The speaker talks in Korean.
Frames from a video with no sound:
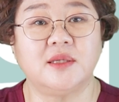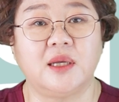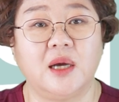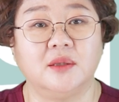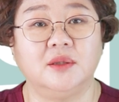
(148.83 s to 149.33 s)

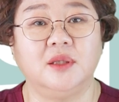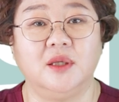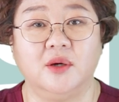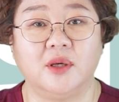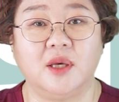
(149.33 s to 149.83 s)
사랑은
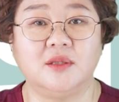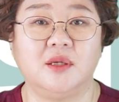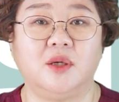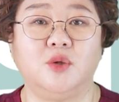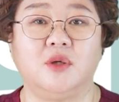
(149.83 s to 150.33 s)
이렇게
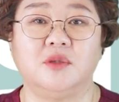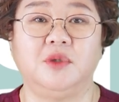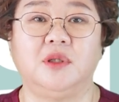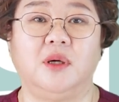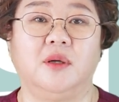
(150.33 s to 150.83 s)
시작이
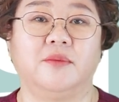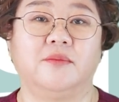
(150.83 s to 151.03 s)
되었습니다.